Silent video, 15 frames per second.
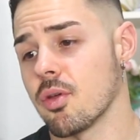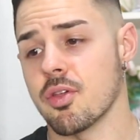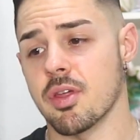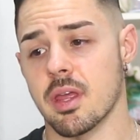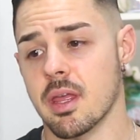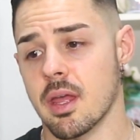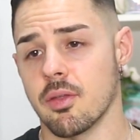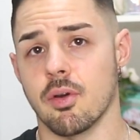
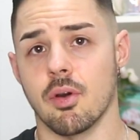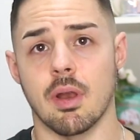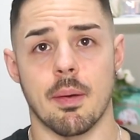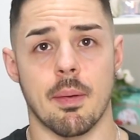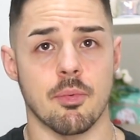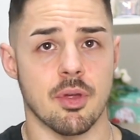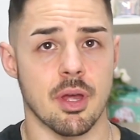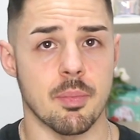enseñando, la
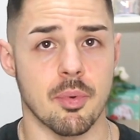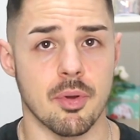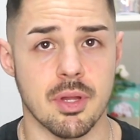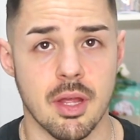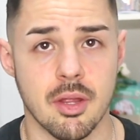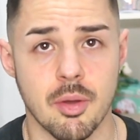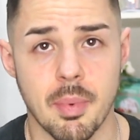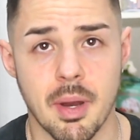vamos a ir
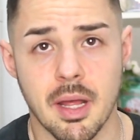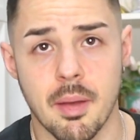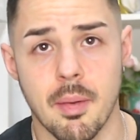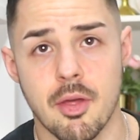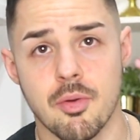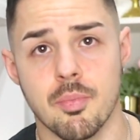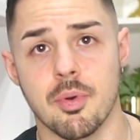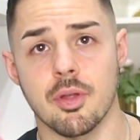poniendo para que
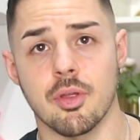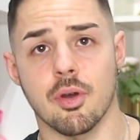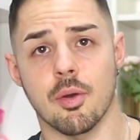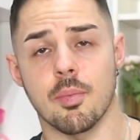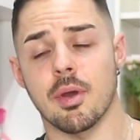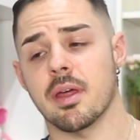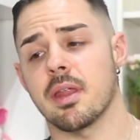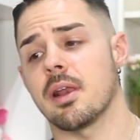veáis un poquito
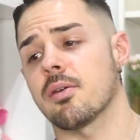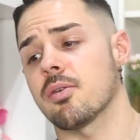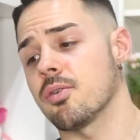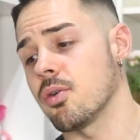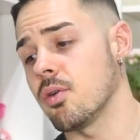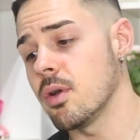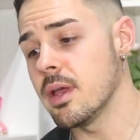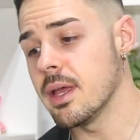cómo queda el
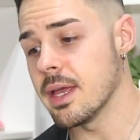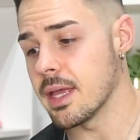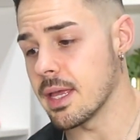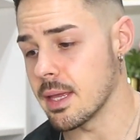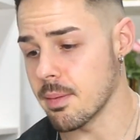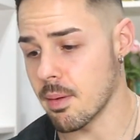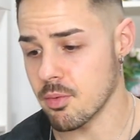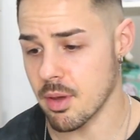rollo
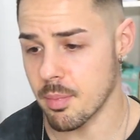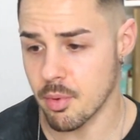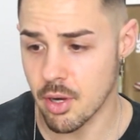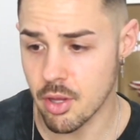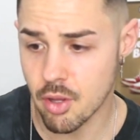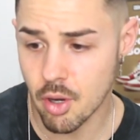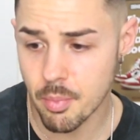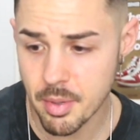y vamos a por
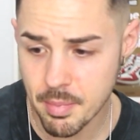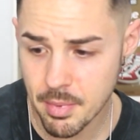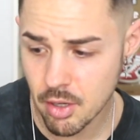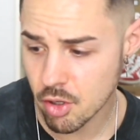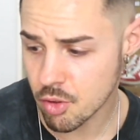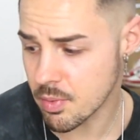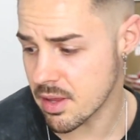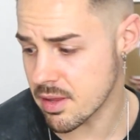ello. Lo primero
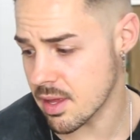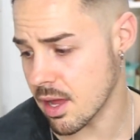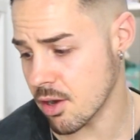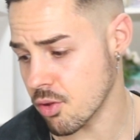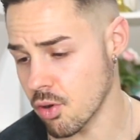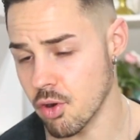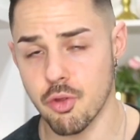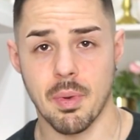que os voy a enseñar
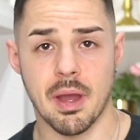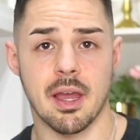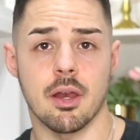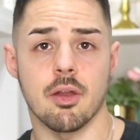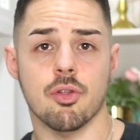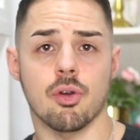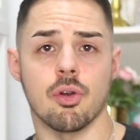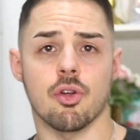son los
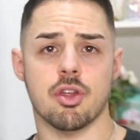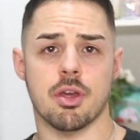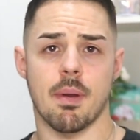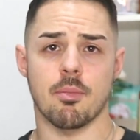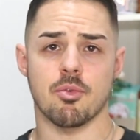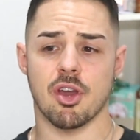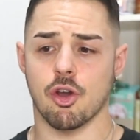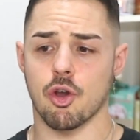vaqueros con los que
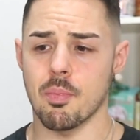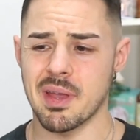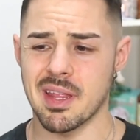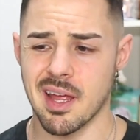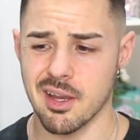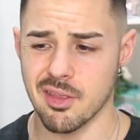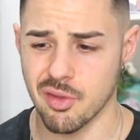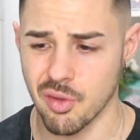vamos a combinar